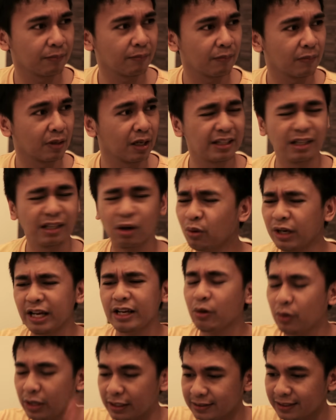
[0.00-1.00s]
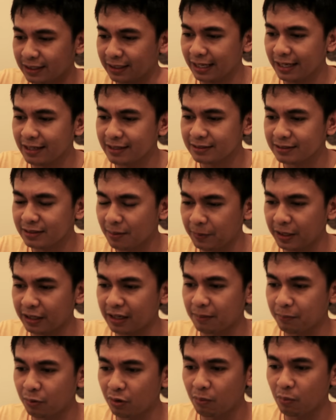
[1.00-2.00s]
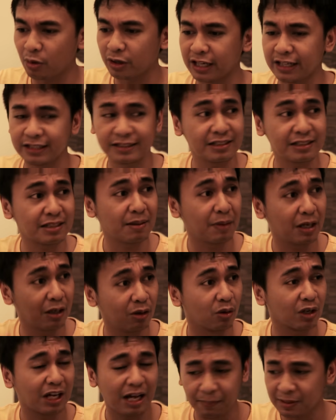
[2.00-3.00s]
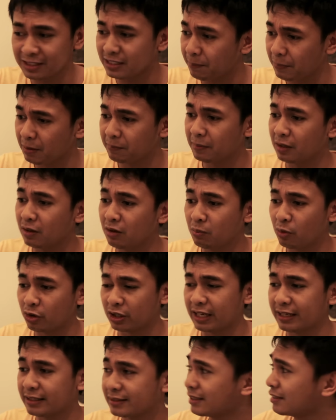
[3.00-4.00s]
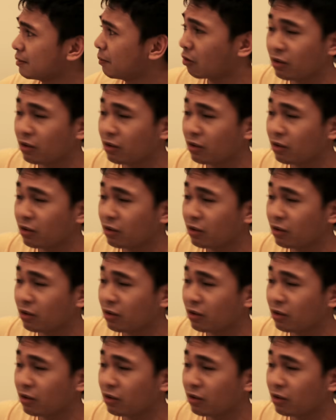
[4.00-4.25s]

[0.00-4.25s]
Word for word: gue. Ya udah, ya udah, Senin sampai Rabu Morganisa sama lo. Kami sampai Minggu Morganisa sama